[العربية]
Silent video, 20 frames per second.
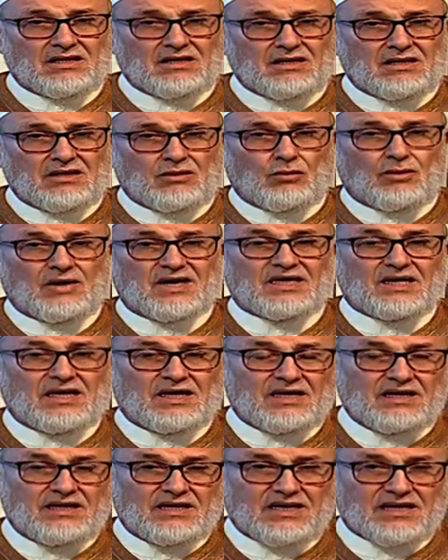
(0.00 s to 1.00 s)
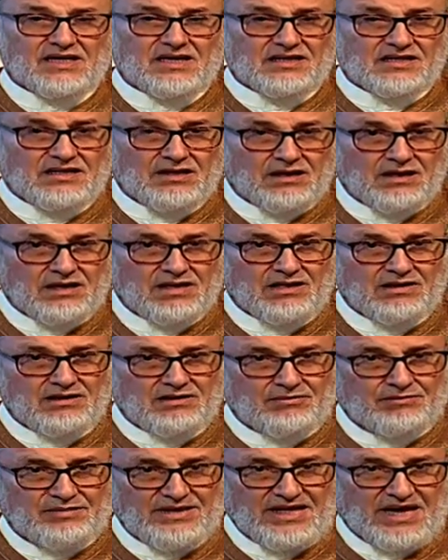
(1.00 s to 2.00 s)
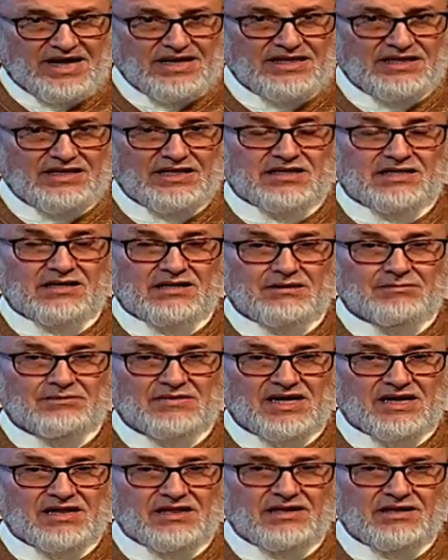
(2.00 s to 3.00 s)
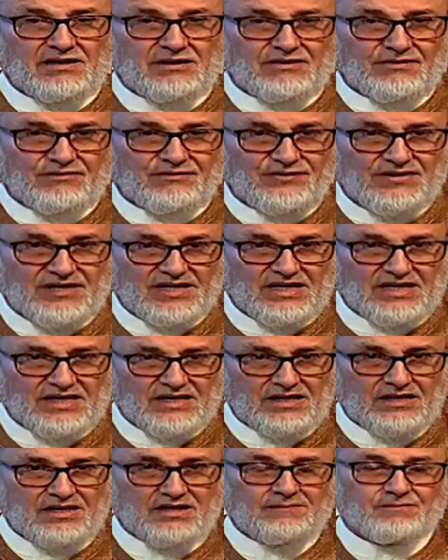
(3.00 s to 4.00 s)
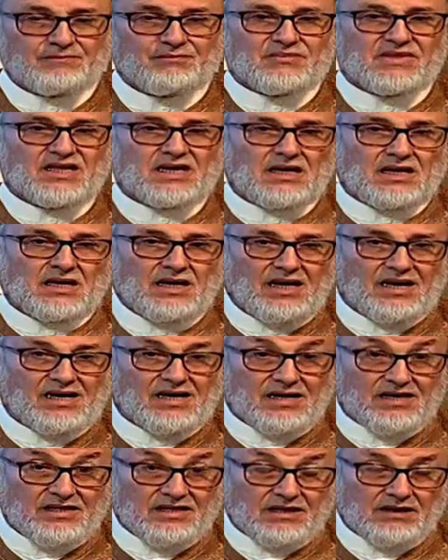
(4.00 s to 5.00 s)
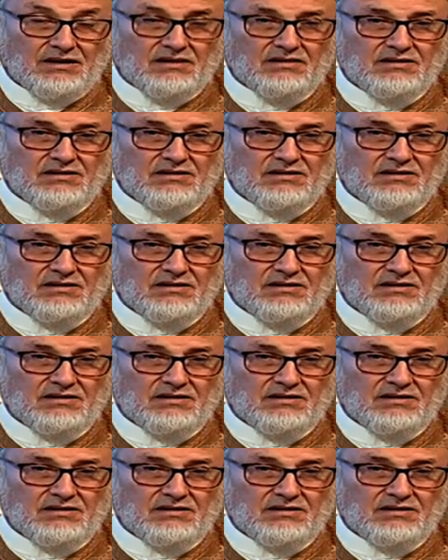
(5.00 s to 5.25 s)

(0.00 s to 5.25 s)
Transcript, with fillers: وكأنك ترى بعينك الماضي في هذا الحاضر